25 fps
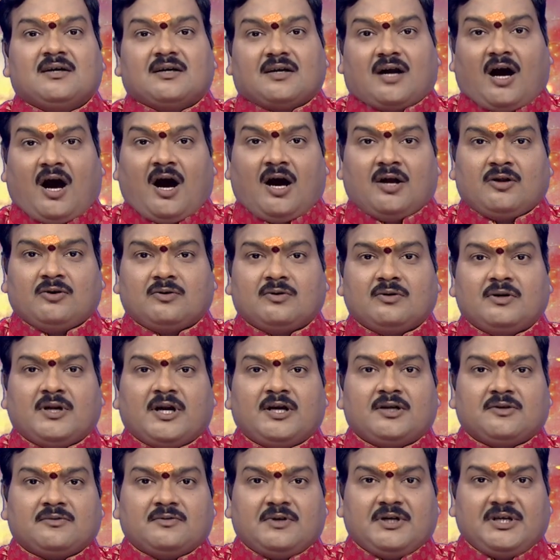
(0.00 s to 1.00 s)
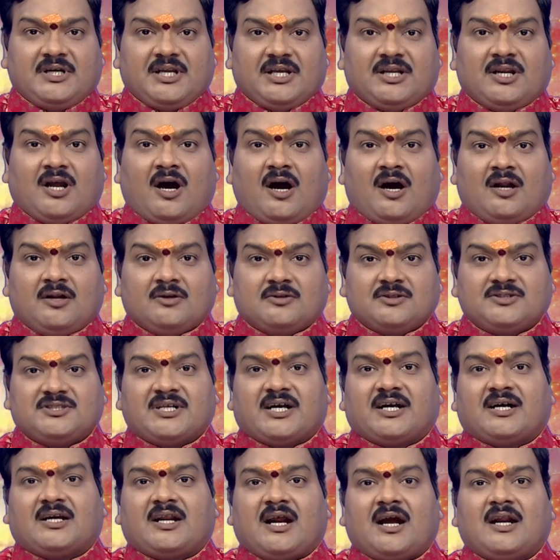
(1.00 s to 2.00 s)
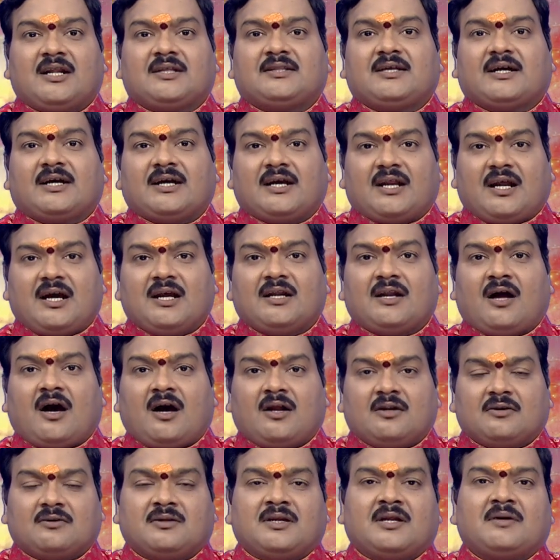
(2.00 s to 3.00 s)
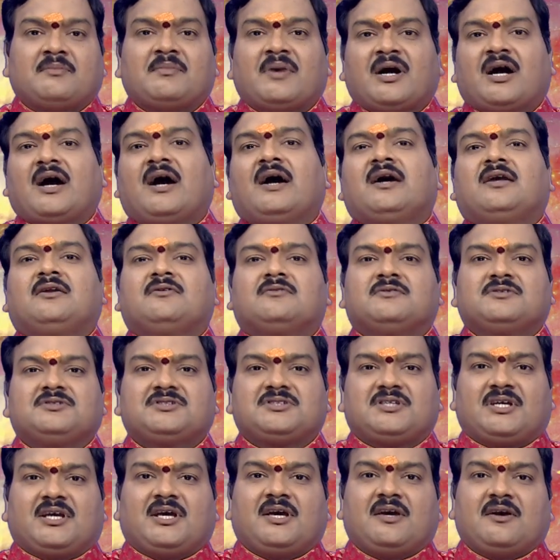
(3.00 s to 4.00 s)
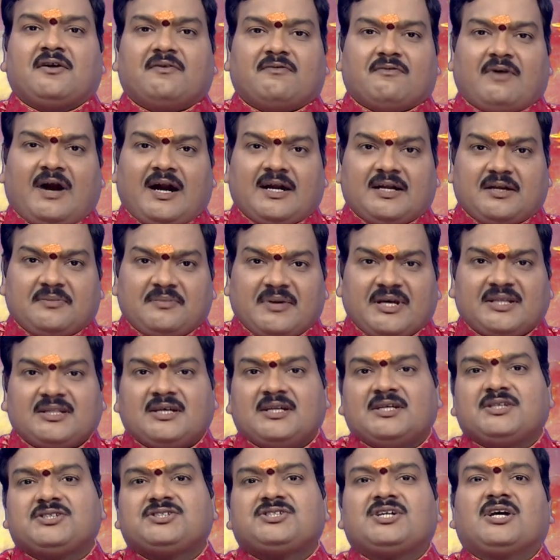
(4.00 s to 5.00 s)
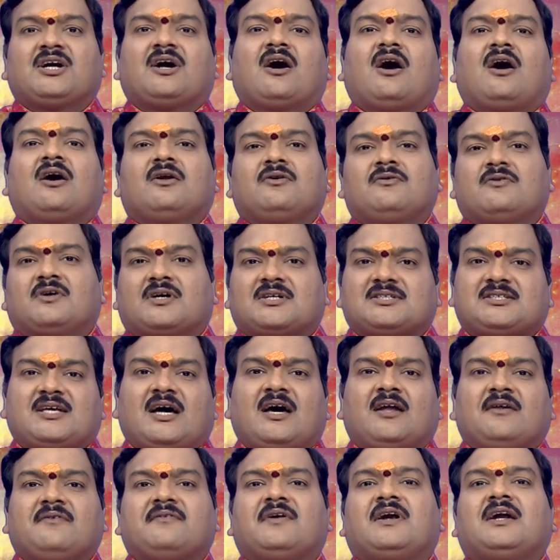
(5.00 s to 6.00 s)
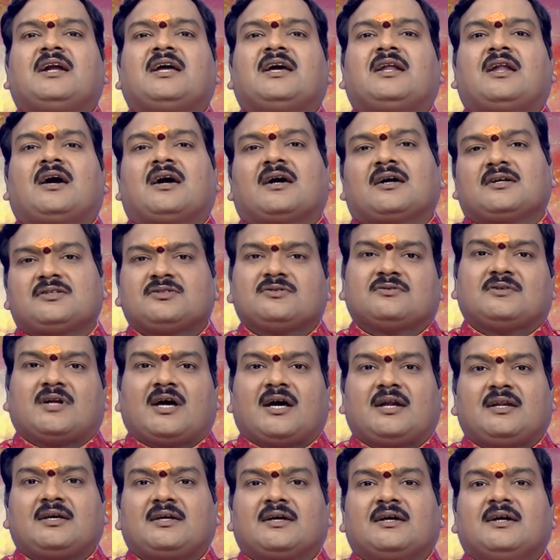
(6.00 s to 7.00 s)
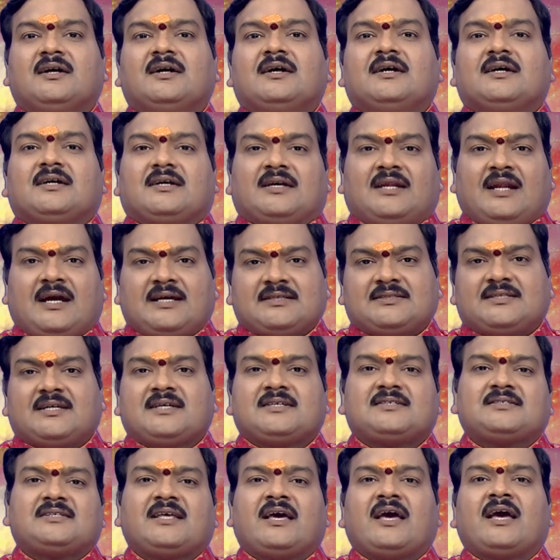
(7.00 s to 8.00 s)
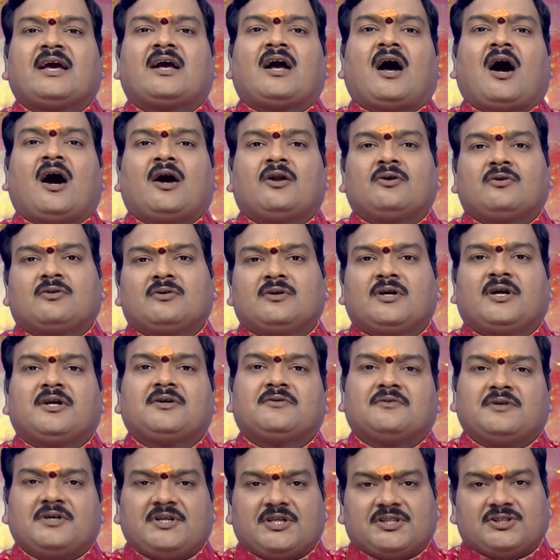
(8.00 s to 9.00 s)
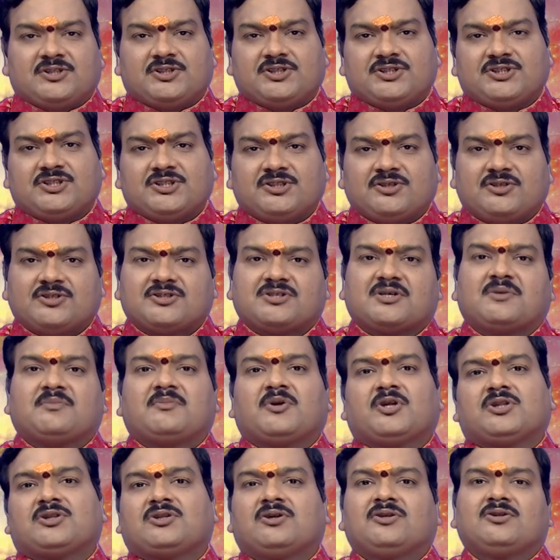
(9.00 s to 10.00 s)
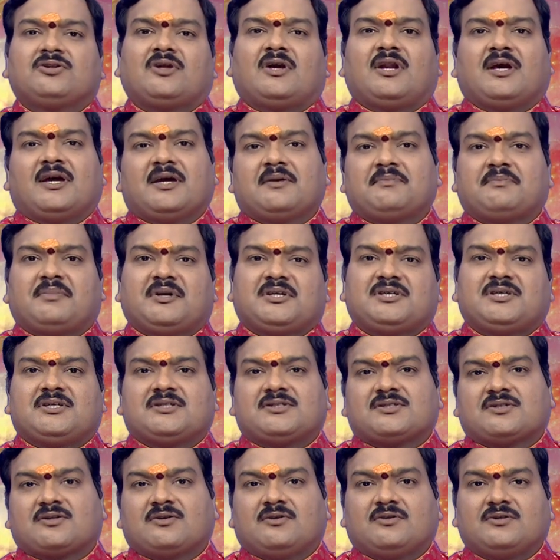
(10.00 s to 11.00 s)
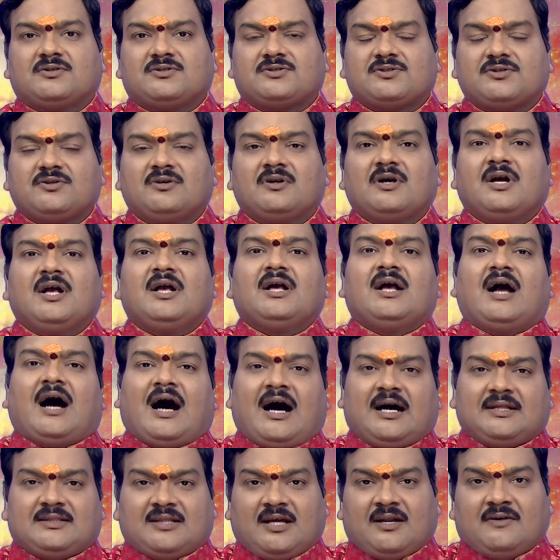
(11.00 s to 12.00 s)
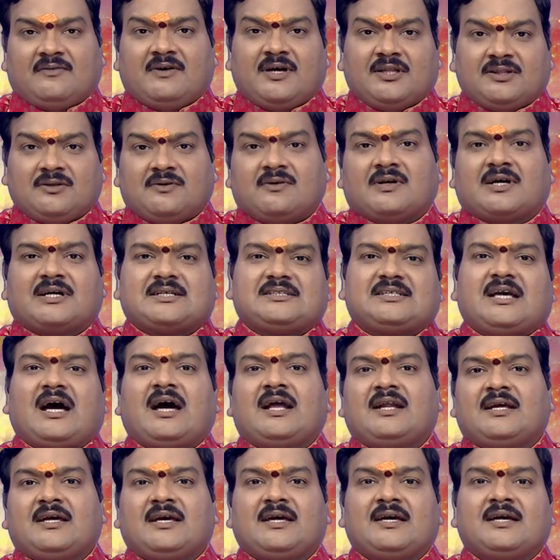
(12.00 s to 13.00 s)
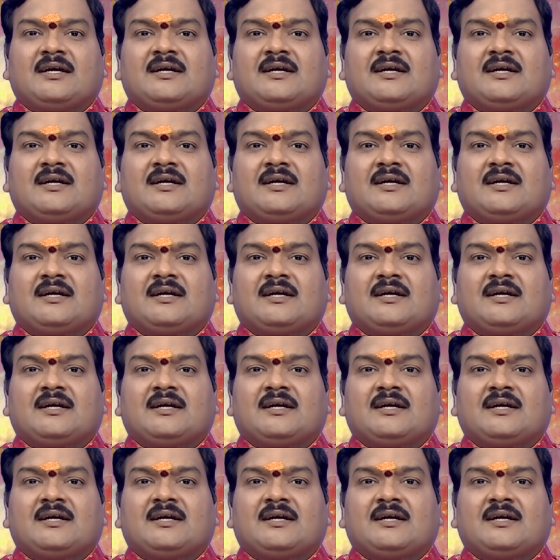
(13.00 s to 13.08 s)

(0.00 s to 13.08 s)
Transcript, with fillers: కారుకున్నటువంటి నాలుగు చక్రాల దగ్గర నాలుగు నిమ్మకాయలు ఉంచి వాటి మీద నుంచి కారు ఒకసారి వెళ్ళేలాగా చూడాలి ఇలా చేస్తే కారుకున్నటువంటి దృష్టి దోషం మొత్తం తొలగింపజేసుకోవచ్చు ఆ తర్వాత ఒకసారి